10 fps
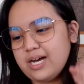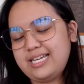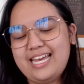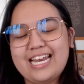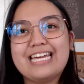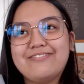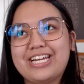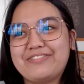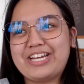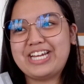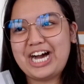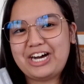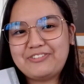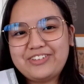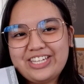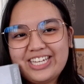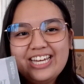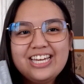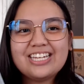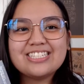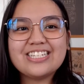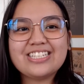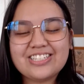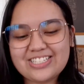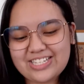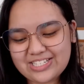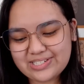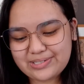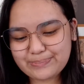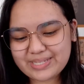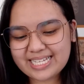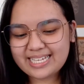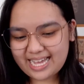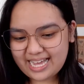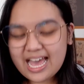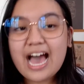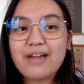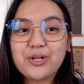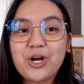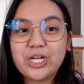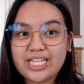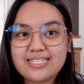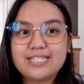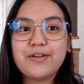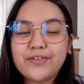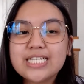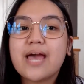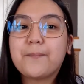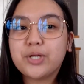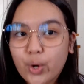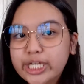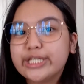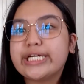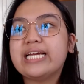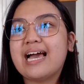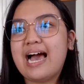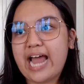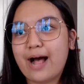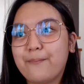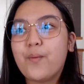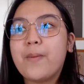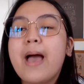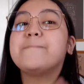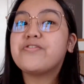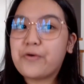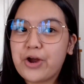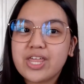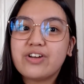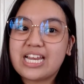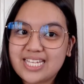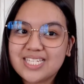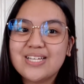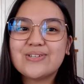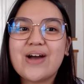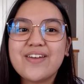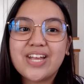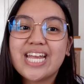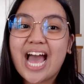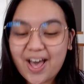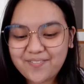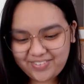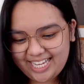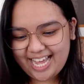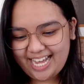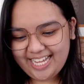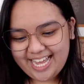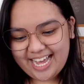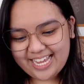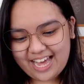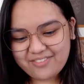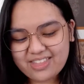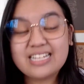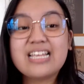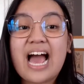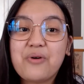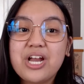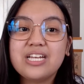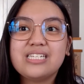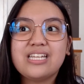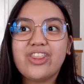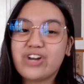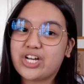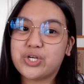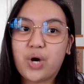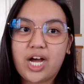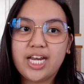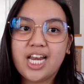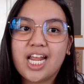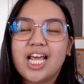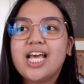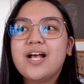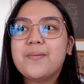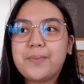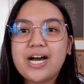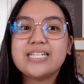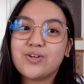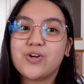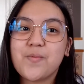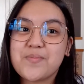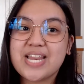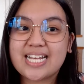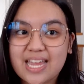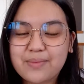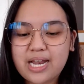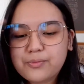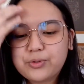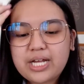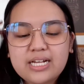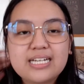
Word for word: And I am very, very happy kasi nandito na sila. So, yeah. I pre-ordered this. It's my first time pre-ordering an album before the release. So, I'm very happy na I have this. I want the retro one. But, siguro maybe next time na lang muna.